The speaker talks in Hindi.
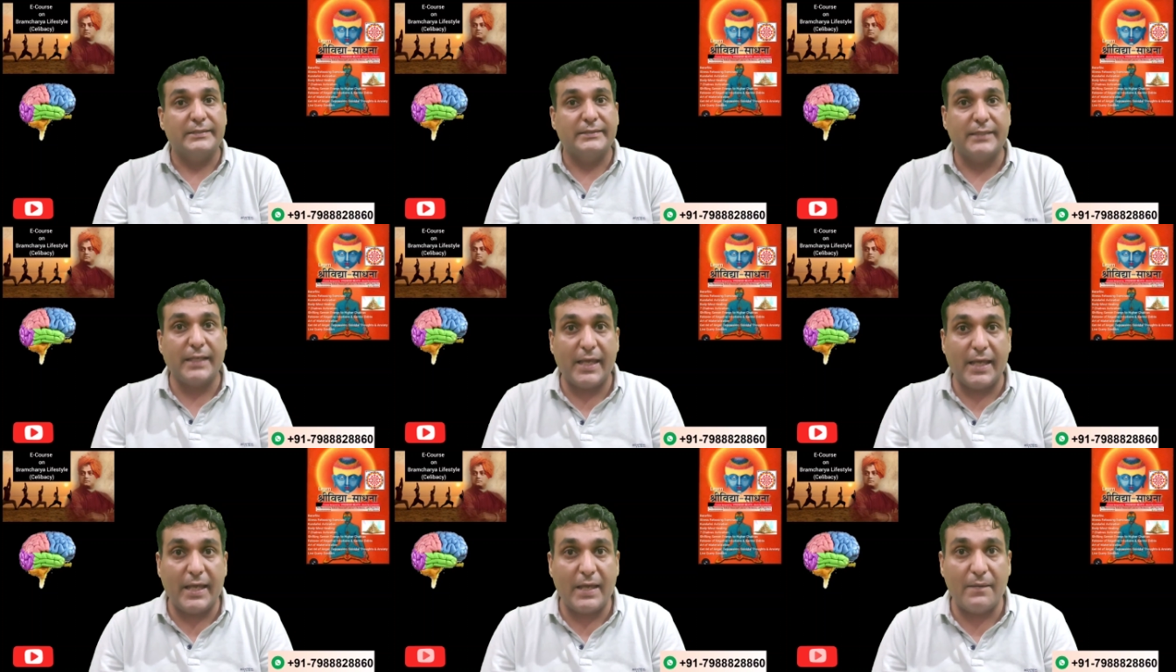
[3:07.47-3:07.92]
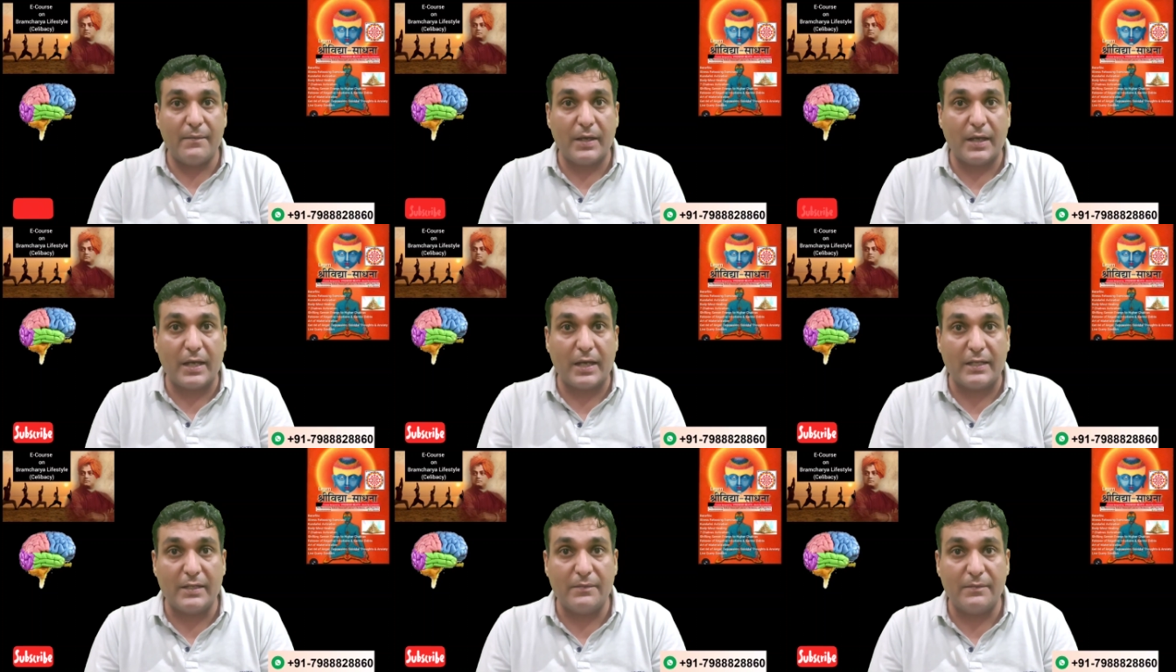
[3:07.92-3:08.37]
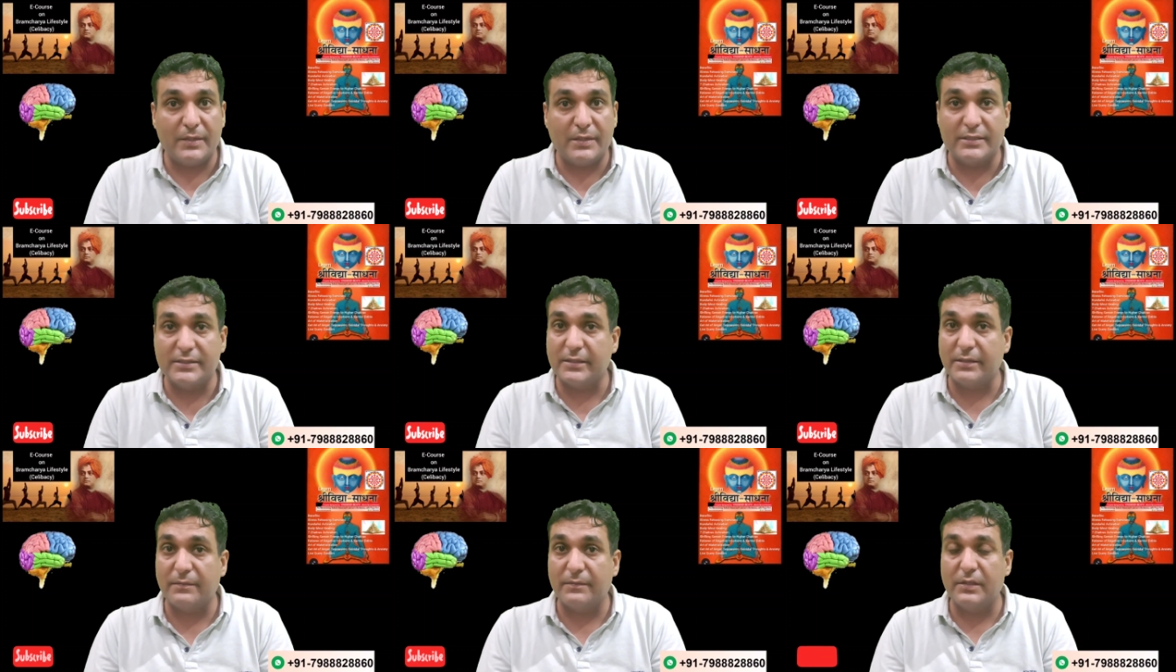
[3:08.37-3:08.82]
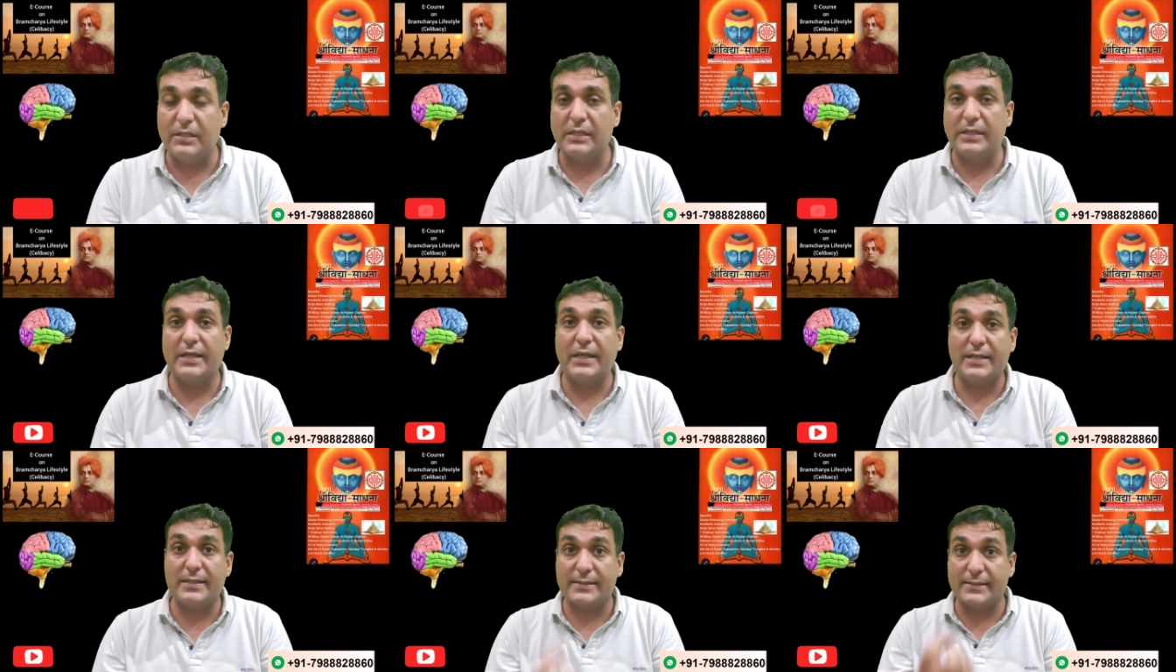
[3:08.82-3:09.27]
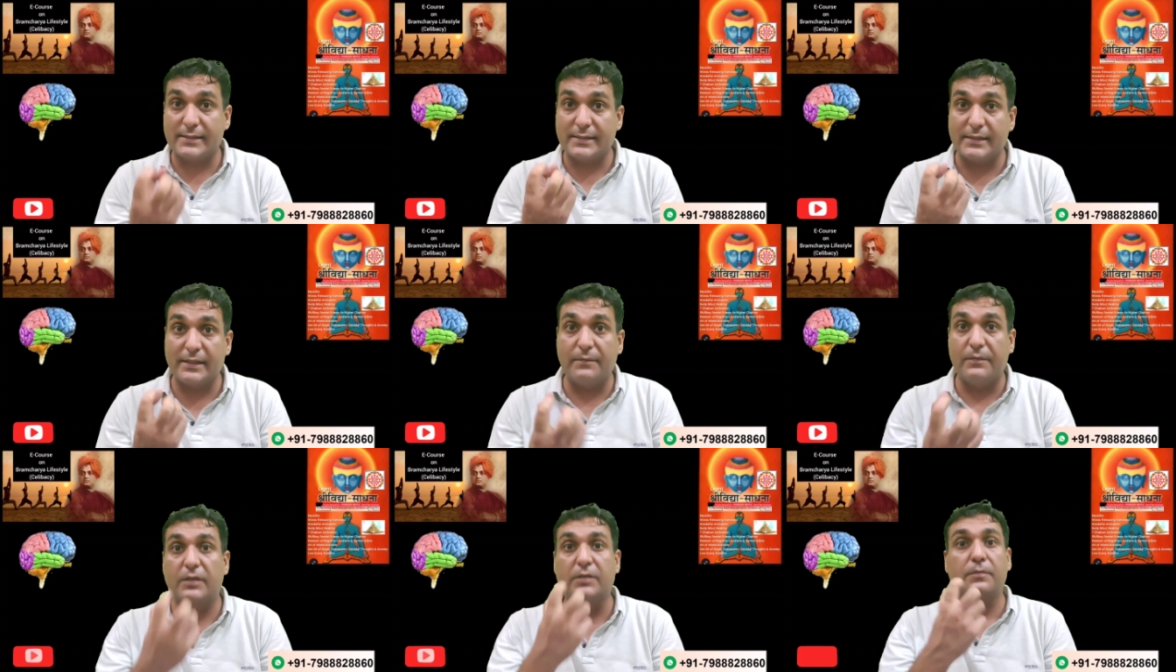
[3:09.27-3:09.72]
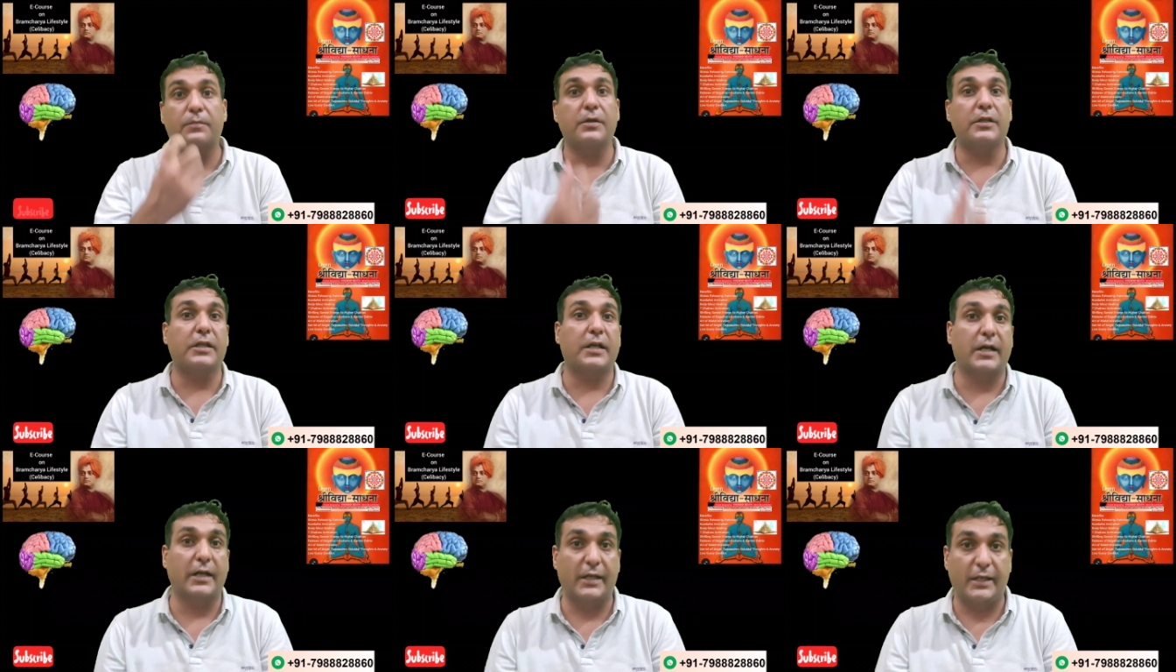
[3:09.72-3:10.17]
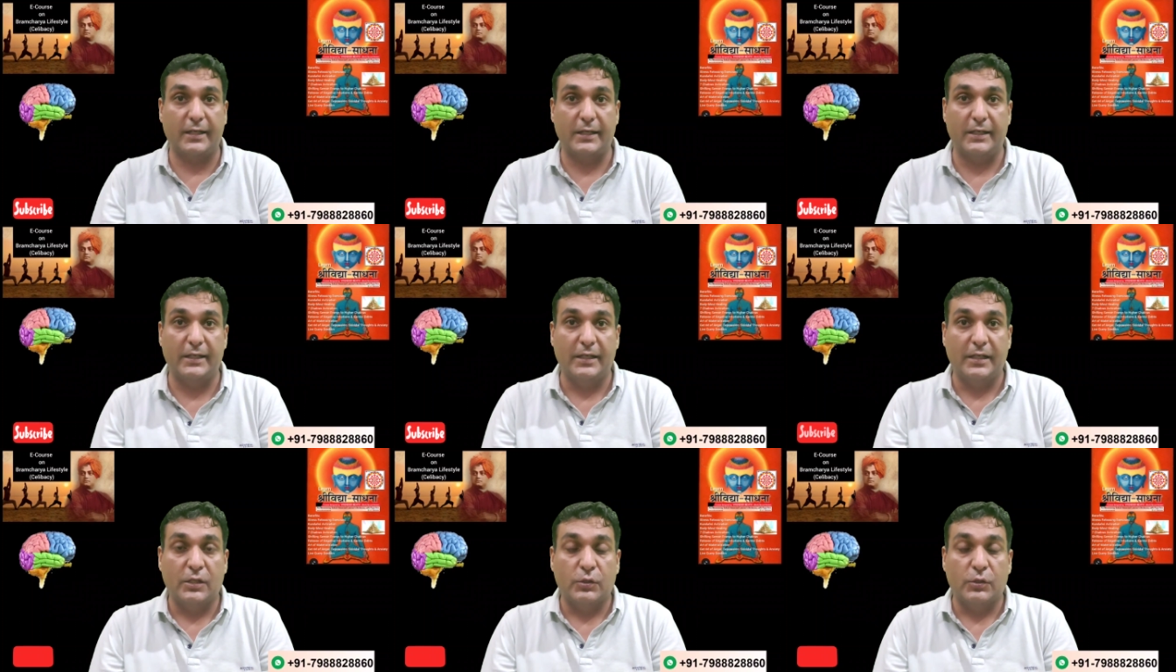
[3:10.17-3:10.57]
सेम एलिमेंट से मिलके सिमन बना है